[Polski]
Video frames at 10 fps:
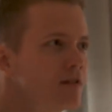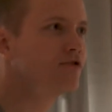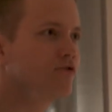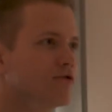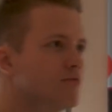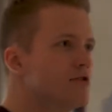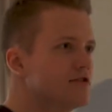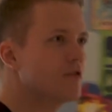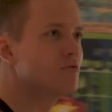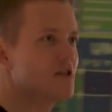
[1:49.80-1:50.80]
Z Zuzą
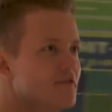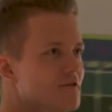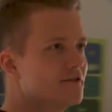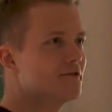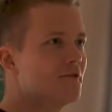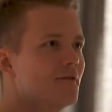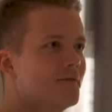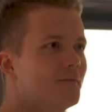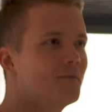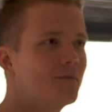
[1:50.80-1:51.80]
byłeś najdłużej w związku. No
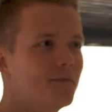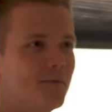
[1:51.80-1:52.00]
ale no oni się